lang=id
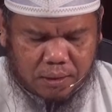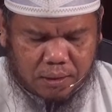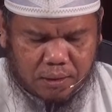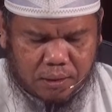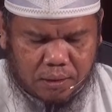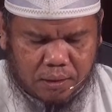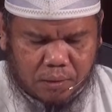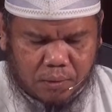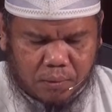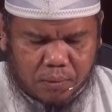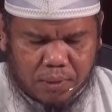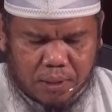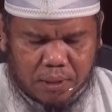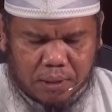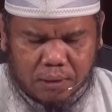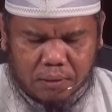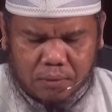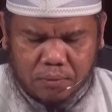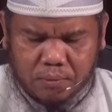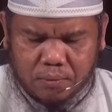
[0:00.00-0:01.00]

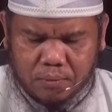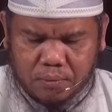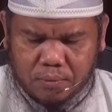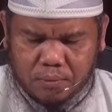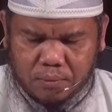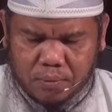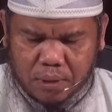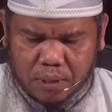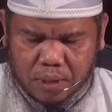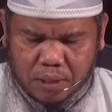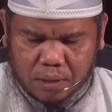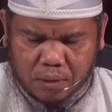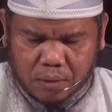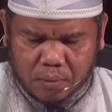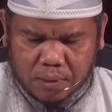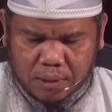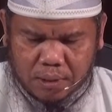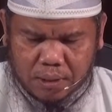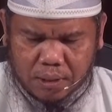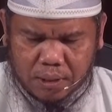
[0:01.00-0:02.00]
ikhwan wal
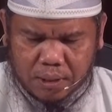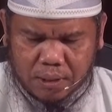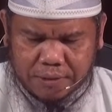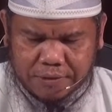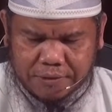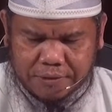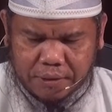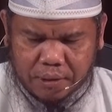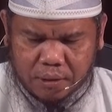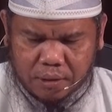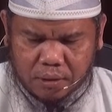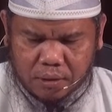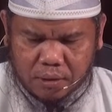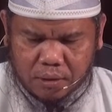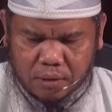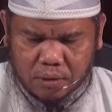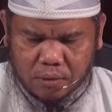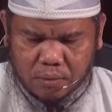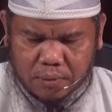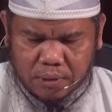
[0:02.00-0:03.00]
akhwat
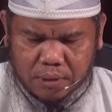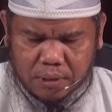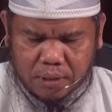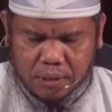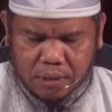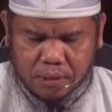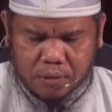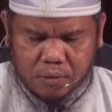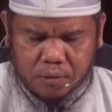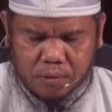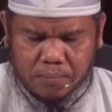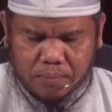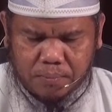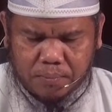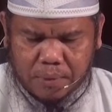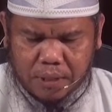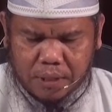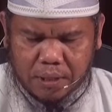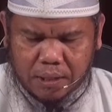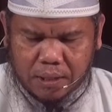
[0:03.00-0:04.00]
allah wa
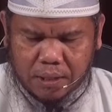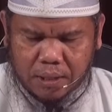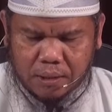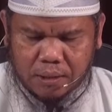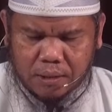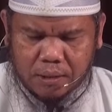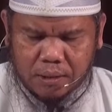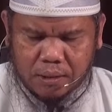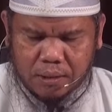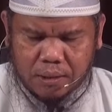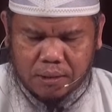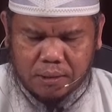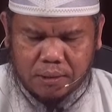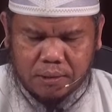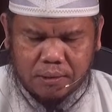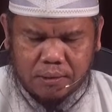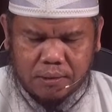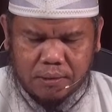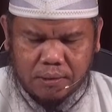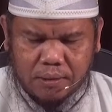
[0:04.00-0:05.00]
iyyakum baik
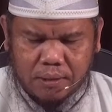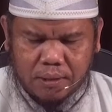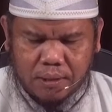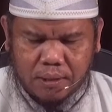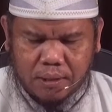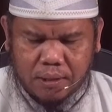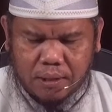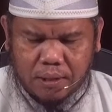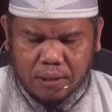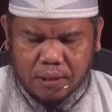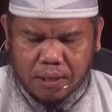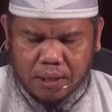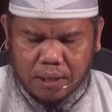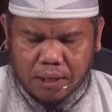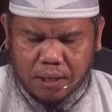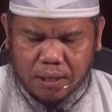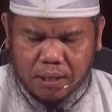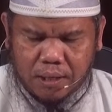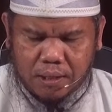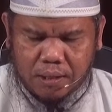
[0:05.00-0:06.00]
hadirin yang
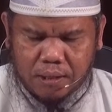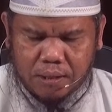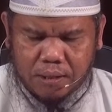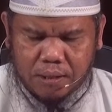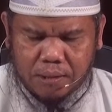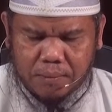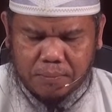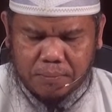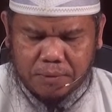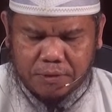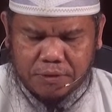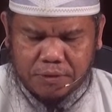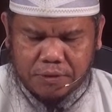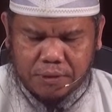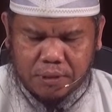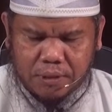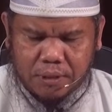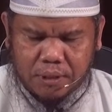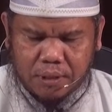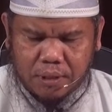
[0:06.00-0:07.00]
ada di
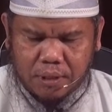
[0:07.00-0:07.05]
Masjid